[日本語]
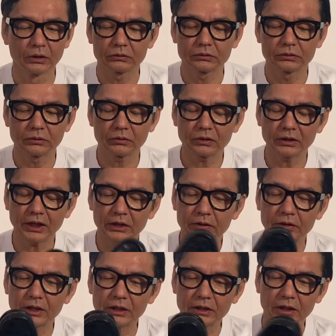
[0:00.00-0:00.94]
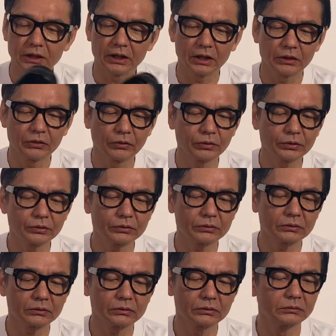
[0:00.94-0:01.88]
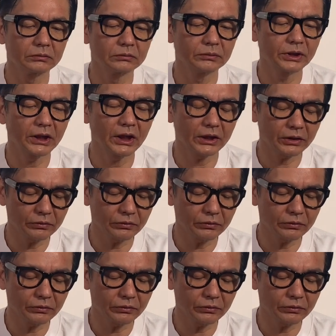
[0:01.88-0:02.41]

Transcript: クロコダイルなんでねどういう磨